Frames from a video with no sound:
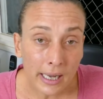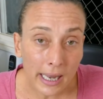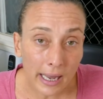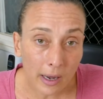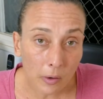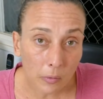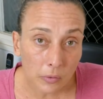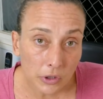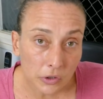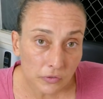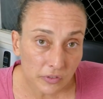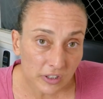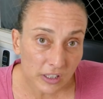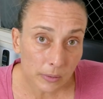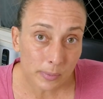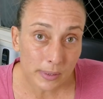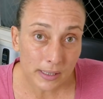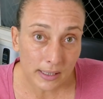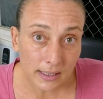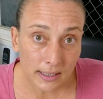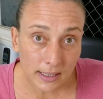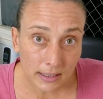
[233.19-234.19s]
é onde você
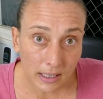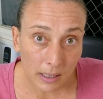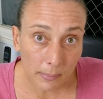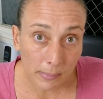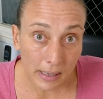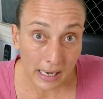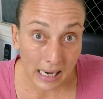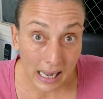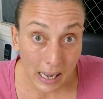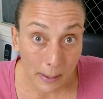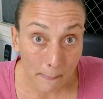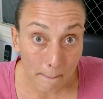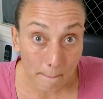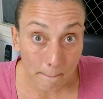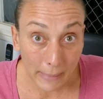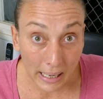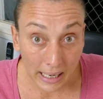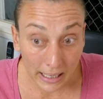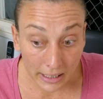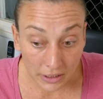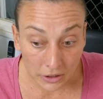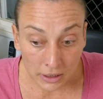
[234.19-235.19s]
precisa trabalhar
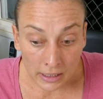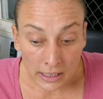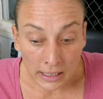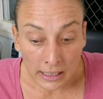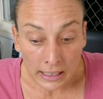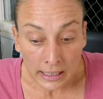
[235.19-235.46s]
mais.